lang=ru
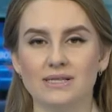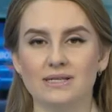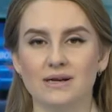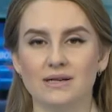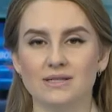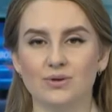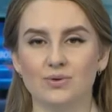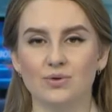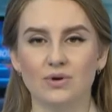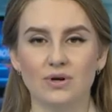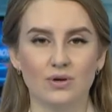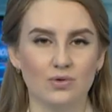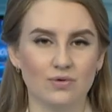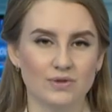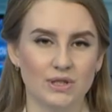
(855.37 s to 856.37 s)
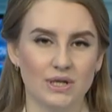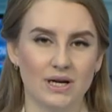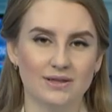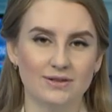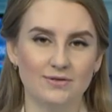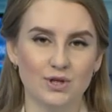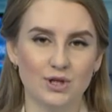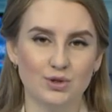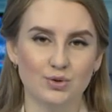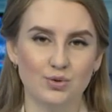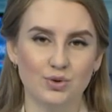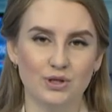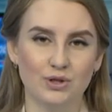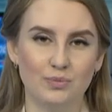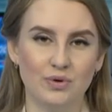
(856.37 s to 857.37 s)
Из разных уголков страны в наш
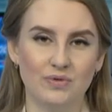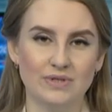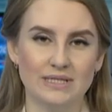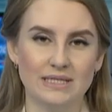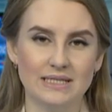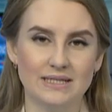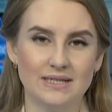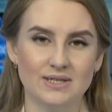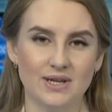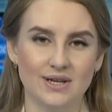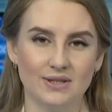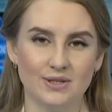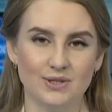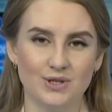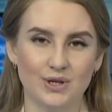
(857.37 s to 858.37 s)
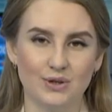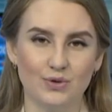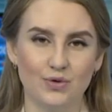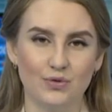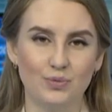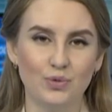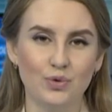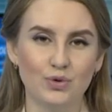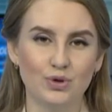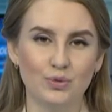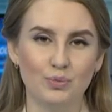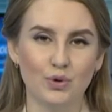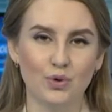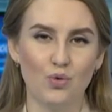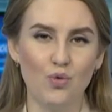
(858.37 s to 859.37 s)
город привезли десятки сортов меда,
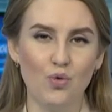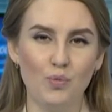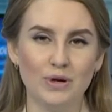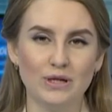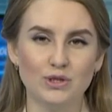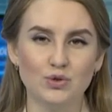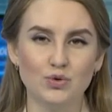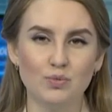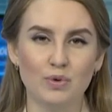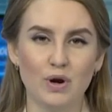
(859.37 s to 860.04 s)
пергу, пыльцу,